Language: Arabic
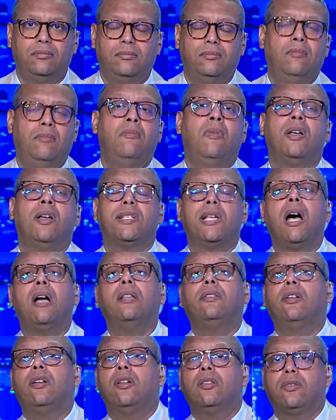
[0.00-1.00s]

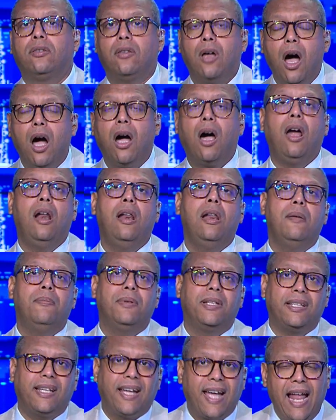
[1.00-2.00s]
مصادر الطاقه اللي
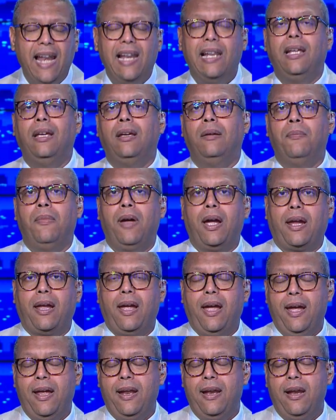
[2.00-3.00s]
بتخلي
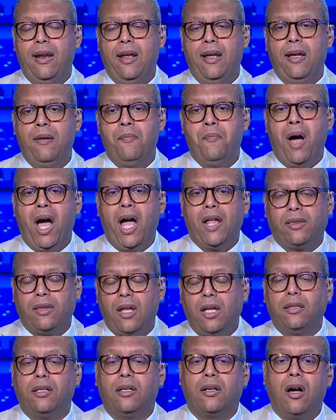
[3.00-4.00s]

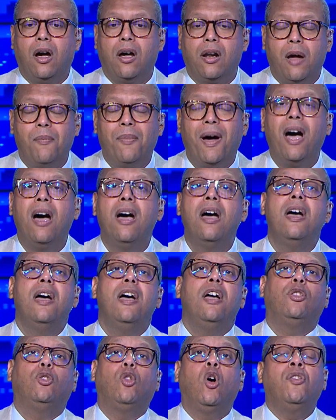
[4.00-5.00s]
محطات الكهرباء
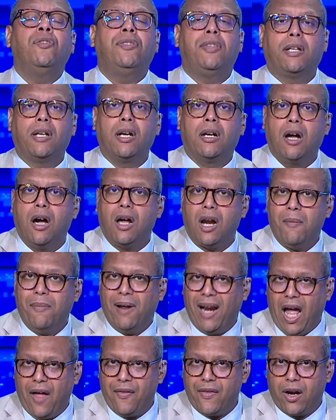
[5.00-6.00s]
تنتج الكهرباء
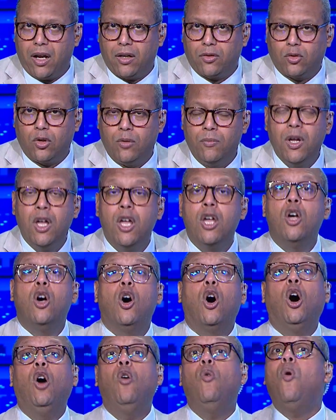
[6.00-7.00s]
لحضراتكم
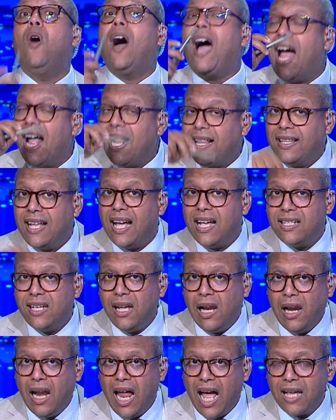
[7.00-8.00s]
هو حتى هذه
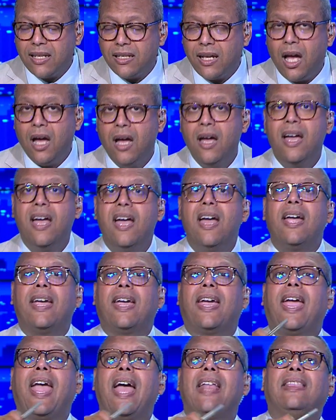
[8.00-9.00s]
اللحظه
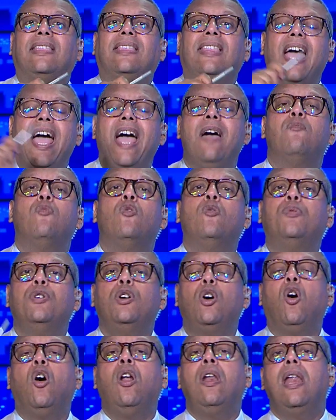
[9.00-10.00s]
كذاب
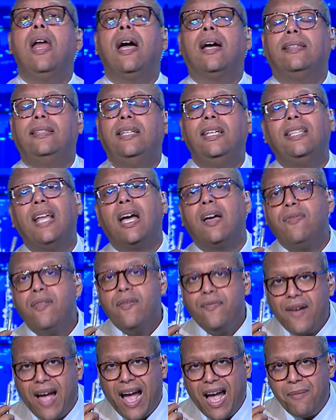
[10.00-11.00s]
وبيقول لك دي
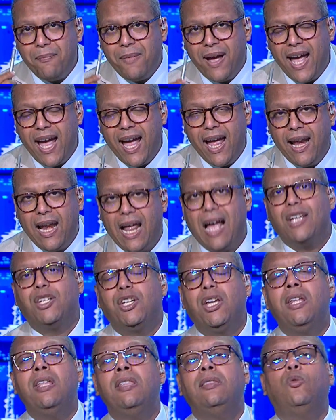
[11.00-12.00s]
تخفيف احمال
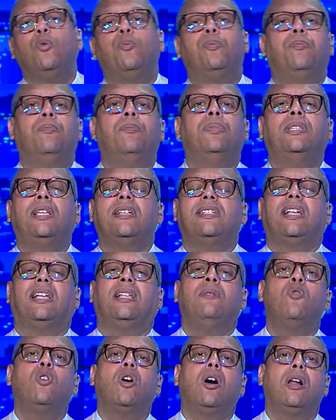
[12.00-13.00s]
عشان انتوا
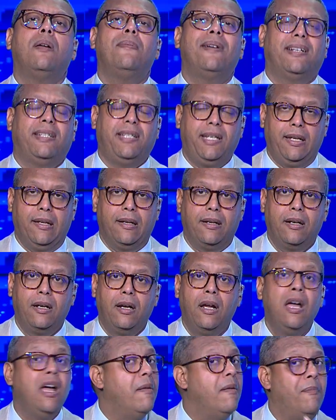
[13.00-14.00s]
بتستخدموا كهرباء كتير
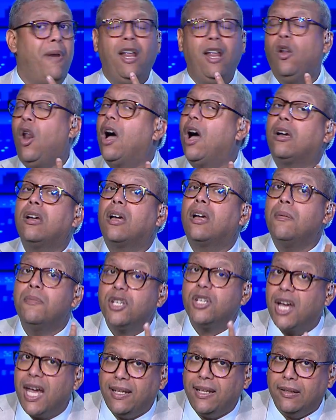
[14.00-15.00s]
مع ان الحقيقه
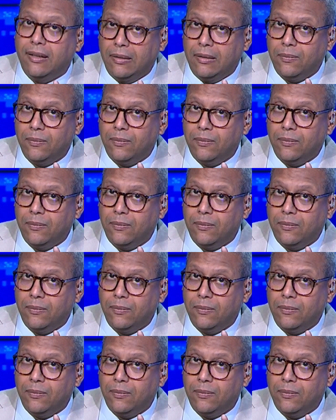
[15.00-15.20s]
مش كده